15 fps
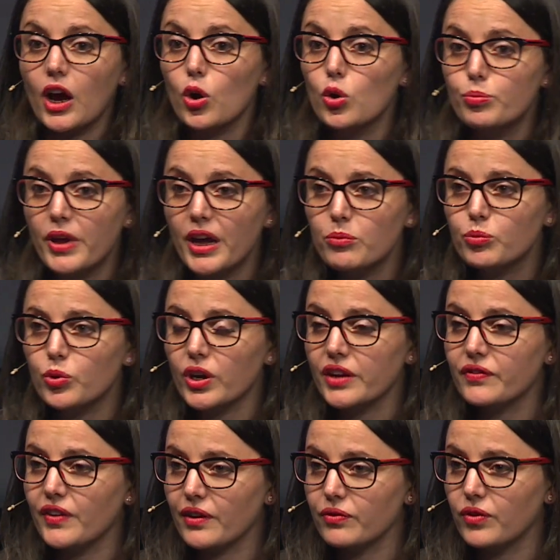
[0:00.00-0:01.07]
à eux-mêmes pour y
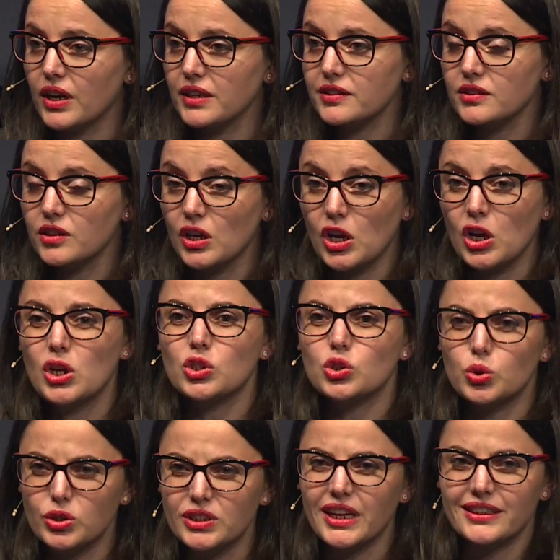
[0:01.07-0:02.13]
faire face,
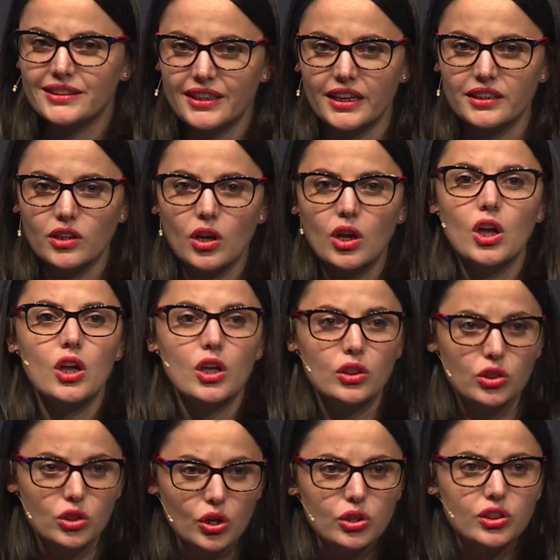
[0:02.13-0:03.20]
jusqu'à être
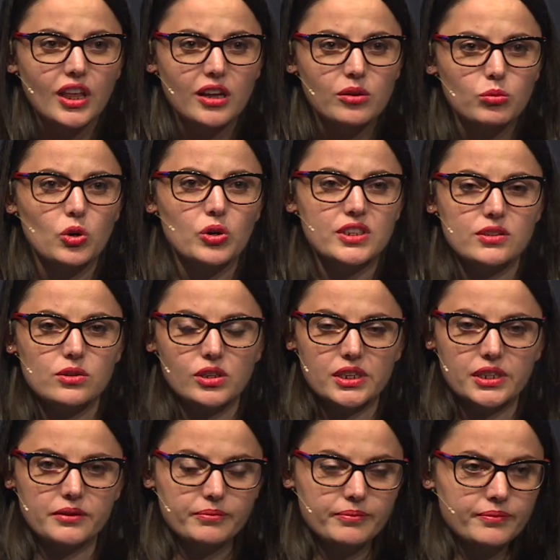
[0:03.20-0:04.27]
totalement
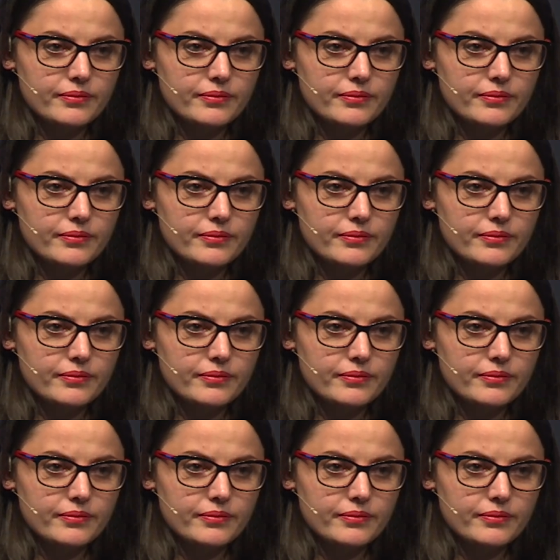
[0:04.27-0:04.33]
isolés.